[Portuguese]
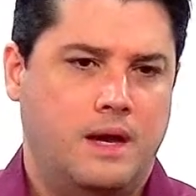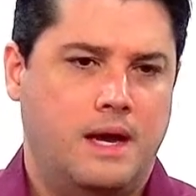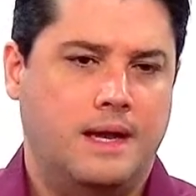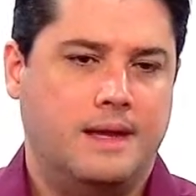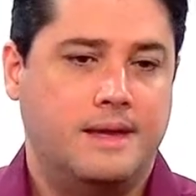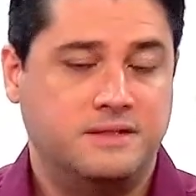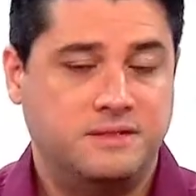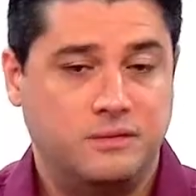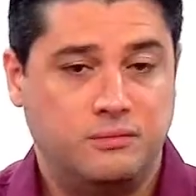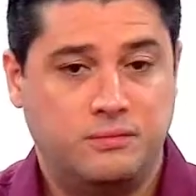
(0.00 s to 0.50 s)

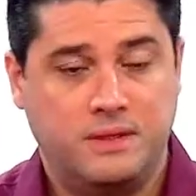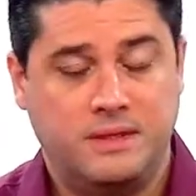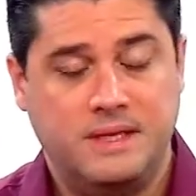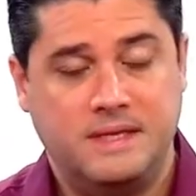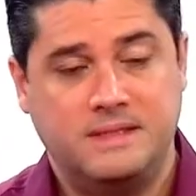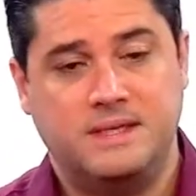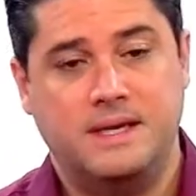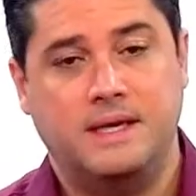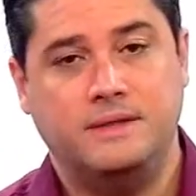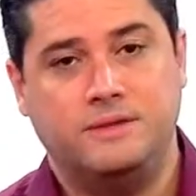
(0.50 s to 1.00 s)
A questão
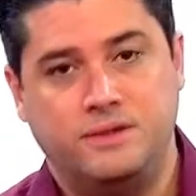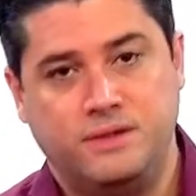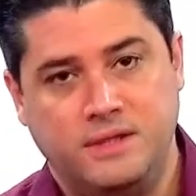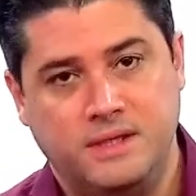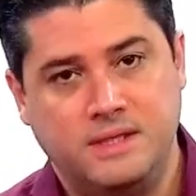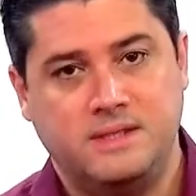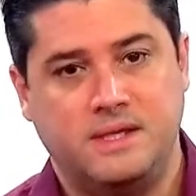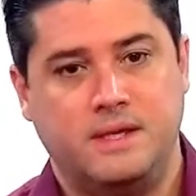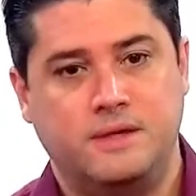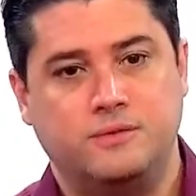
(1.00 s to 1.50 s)
37
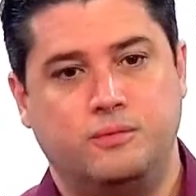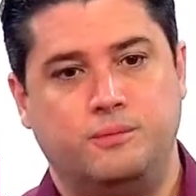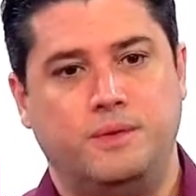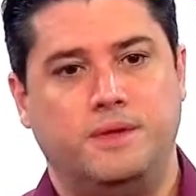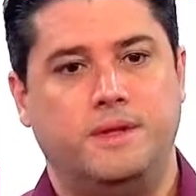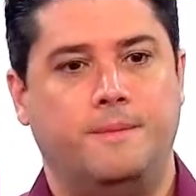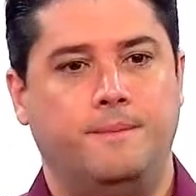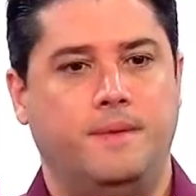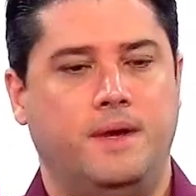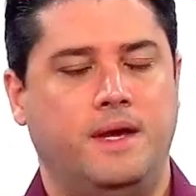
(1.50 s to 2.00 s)
diz,
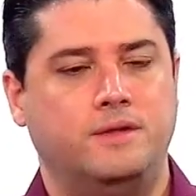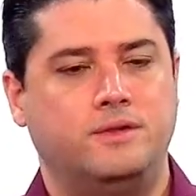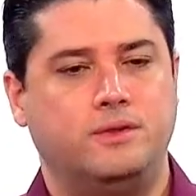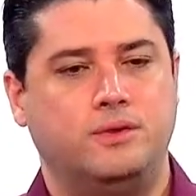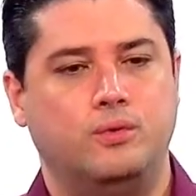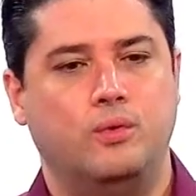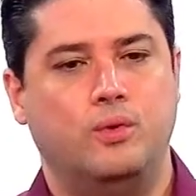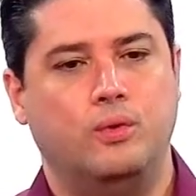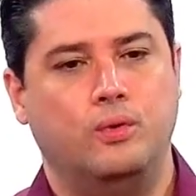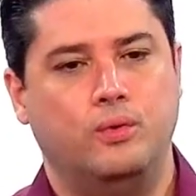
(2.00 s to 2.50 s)
resumidamente,
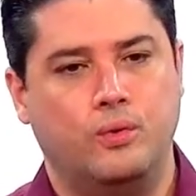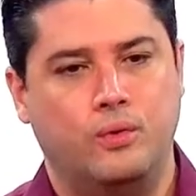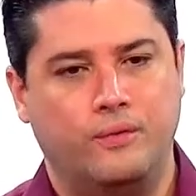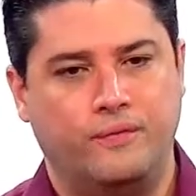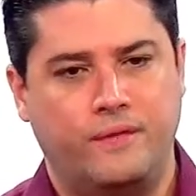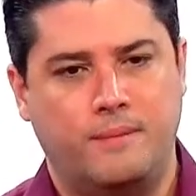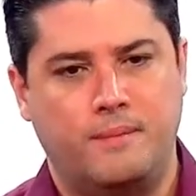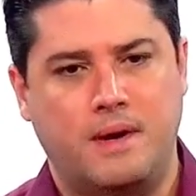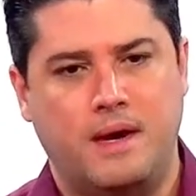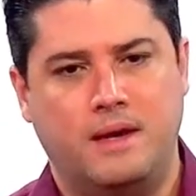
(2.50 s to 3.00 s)
que o
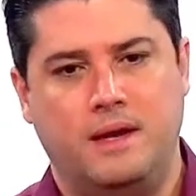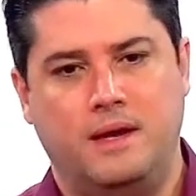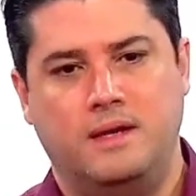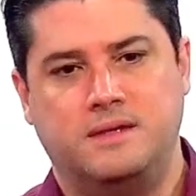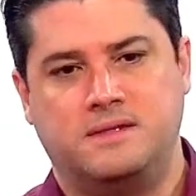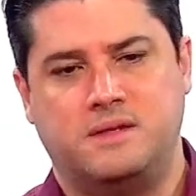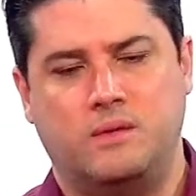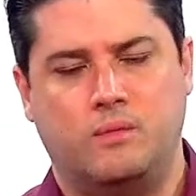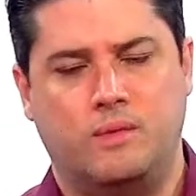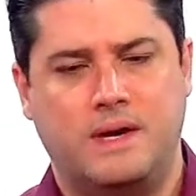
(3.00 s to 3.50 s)
Rodolfo e a
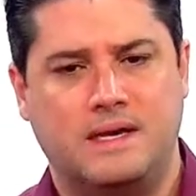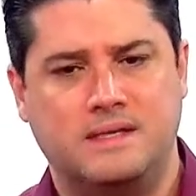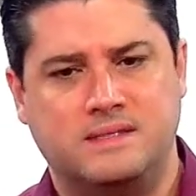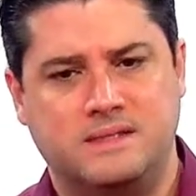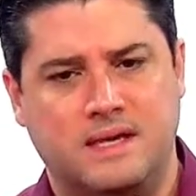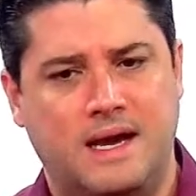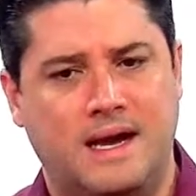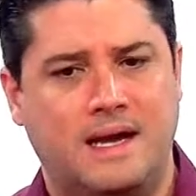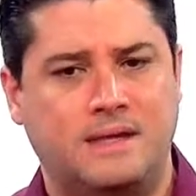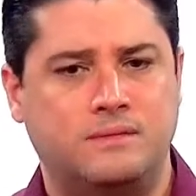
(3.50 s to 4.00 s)
Marília estão
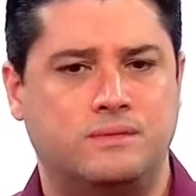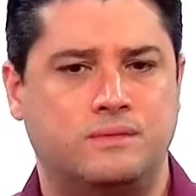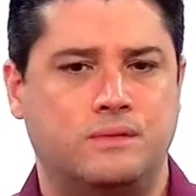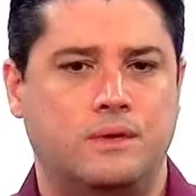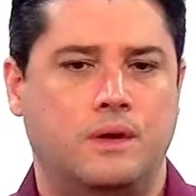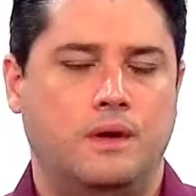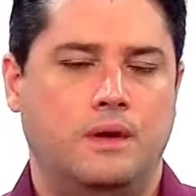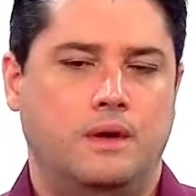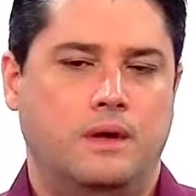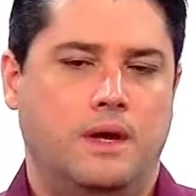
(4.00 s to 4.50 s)
casados.